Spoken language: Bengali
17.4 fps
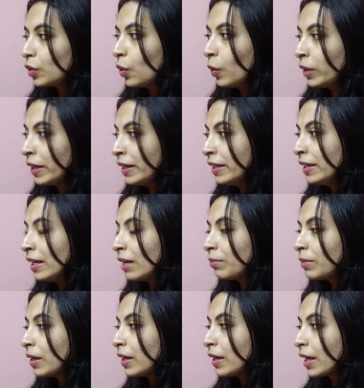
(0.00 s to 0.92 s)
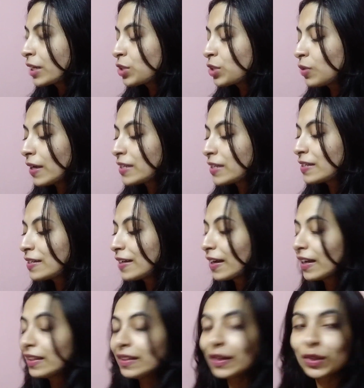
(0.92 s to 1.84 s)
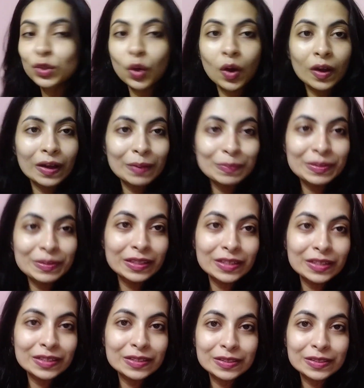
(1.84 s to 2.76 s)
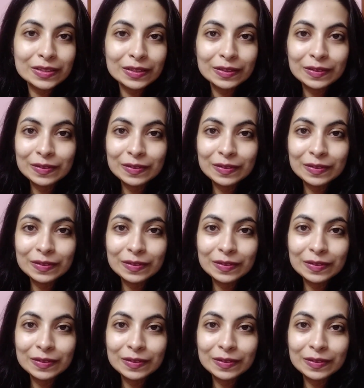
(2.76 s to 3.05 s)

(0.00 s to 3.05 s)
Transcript: ওটাই নিলাম না একশো আশি টাকা দিয়ে টক আম নিয়ে এসছে